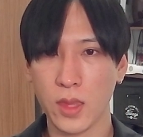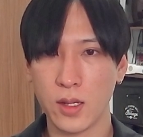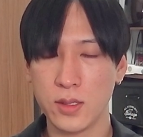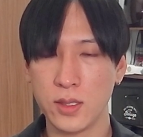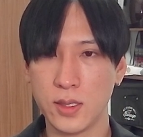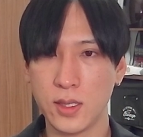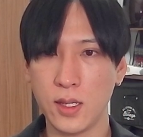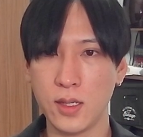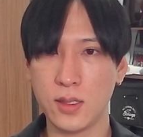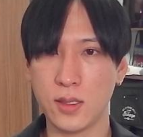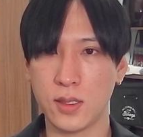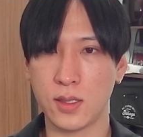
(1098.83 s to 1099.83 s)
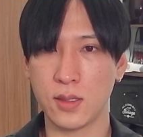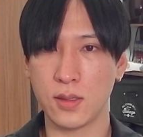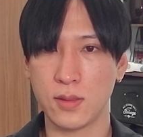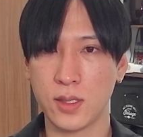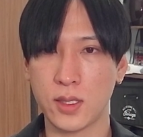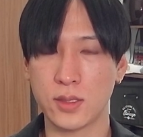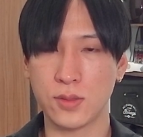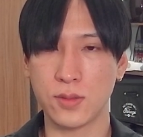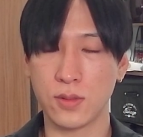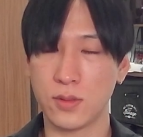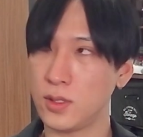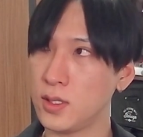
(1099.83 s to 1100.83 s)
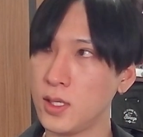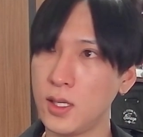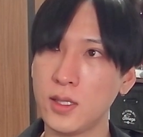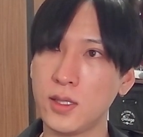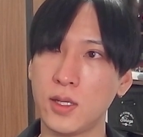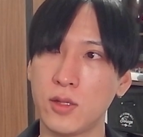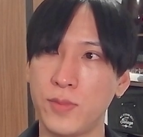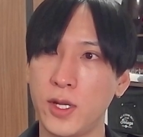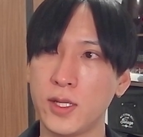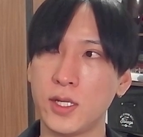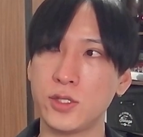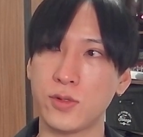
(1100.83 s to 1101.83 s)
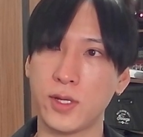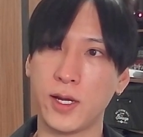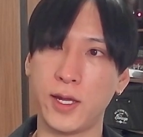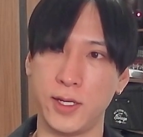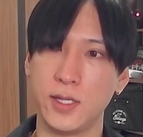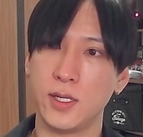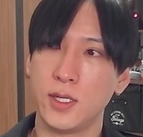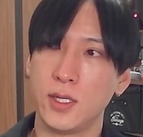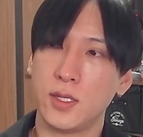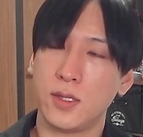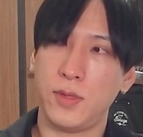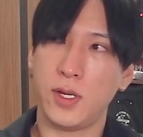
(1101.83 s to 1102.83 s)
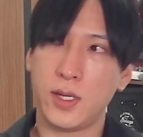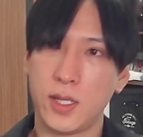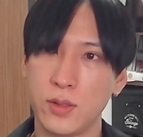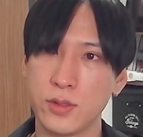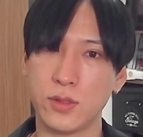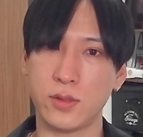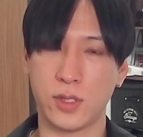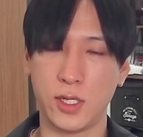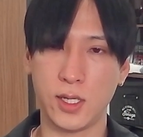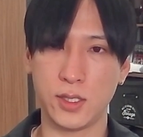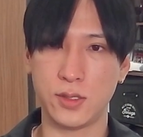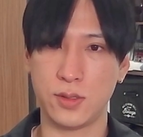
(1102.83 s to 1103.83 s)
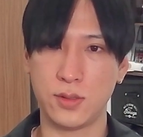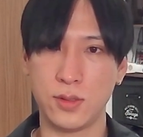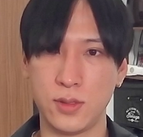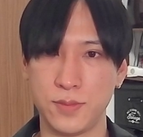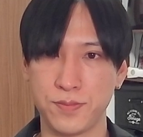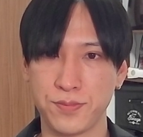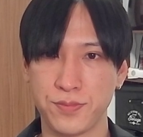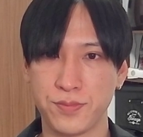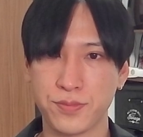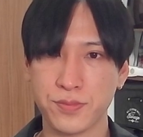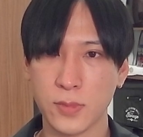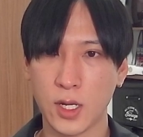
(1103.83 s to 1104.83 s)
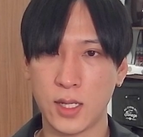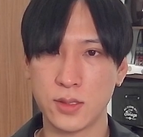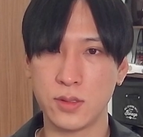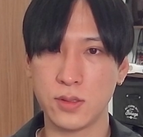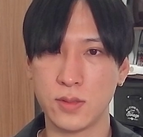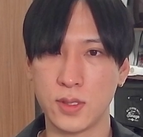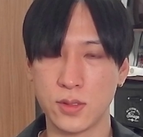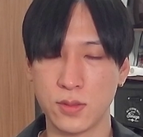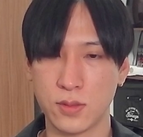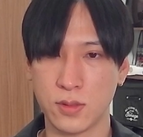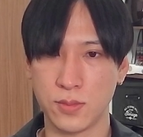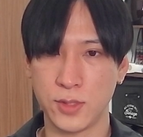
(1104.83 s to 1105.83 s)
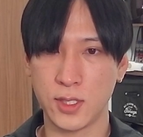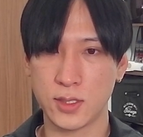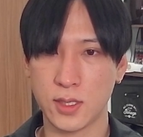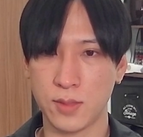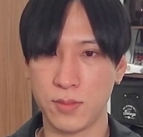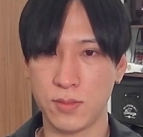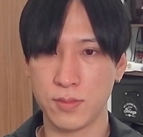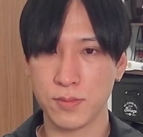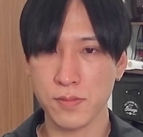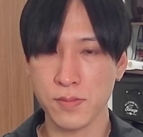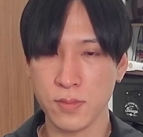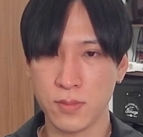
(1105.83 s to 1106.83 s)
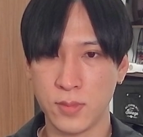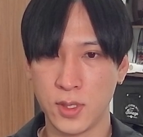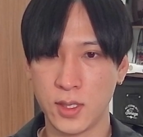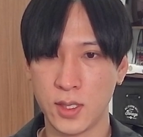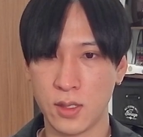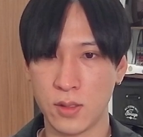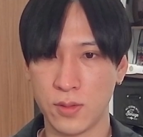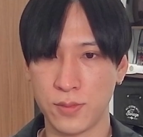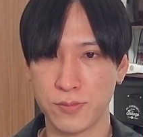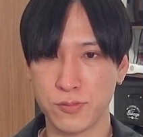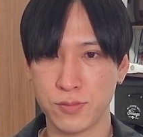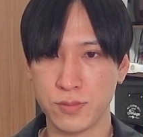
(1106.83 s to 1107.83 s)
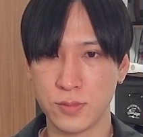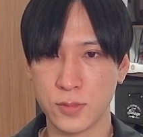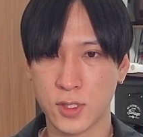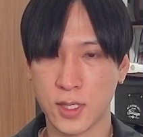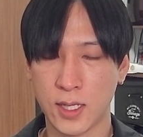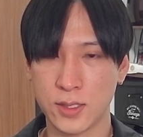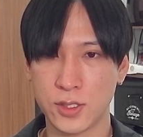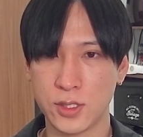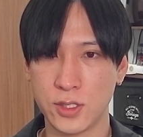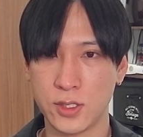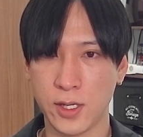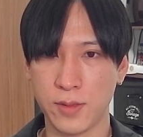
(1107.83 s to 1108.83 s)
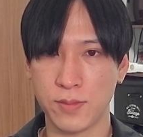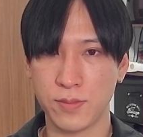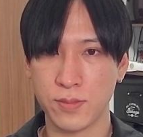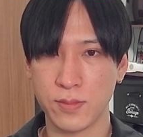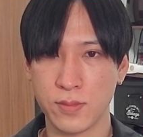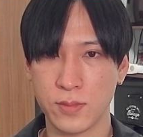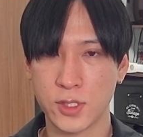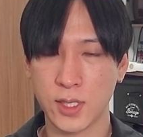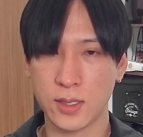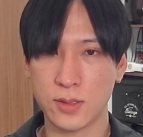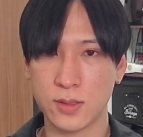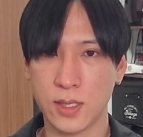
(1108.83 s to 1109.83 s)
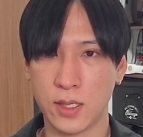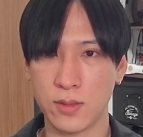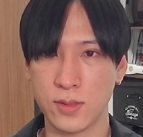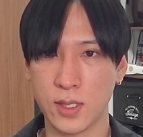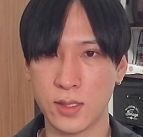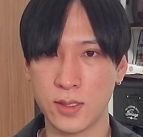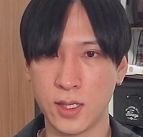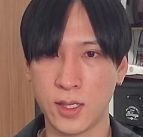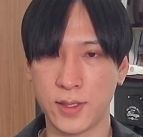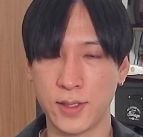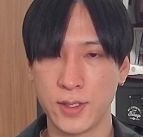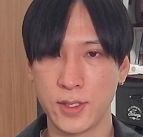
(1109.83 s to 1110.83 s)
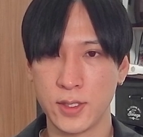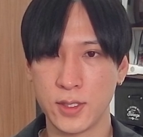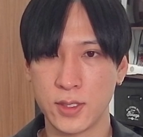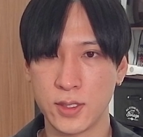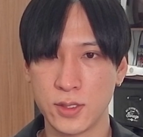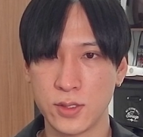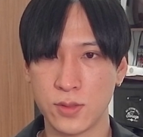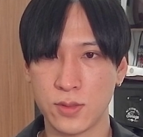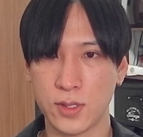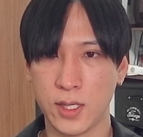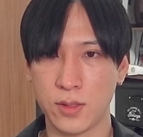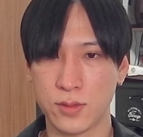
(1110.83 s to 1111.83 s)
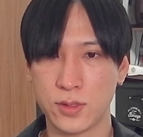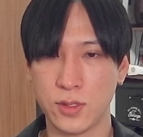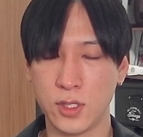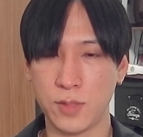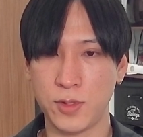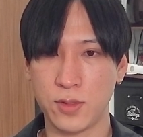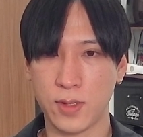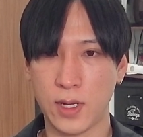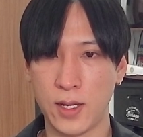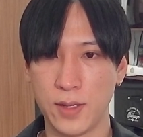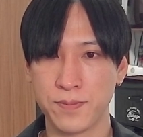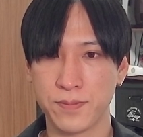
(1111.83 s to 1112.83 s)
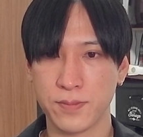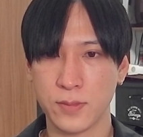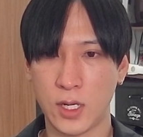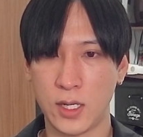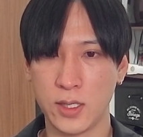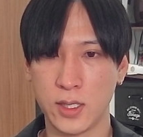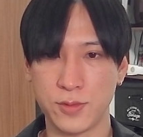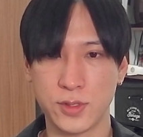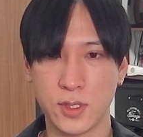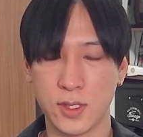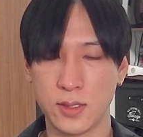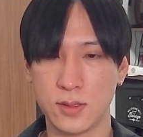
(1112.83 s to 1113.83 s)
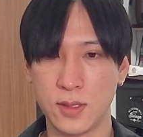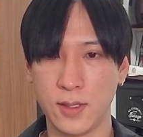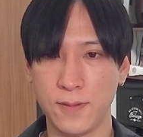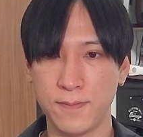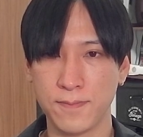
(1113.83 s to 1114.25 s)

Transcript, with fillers: 日経平均、だからその日経平均へのベータ値の高い銘柄をちょっとケアしつつ、明日以降はちょっと皆さん、銘柄を監視して、チャンスがあるんだったら、ちょっとね、あの、ついてみるとか、ありかもしれないですね。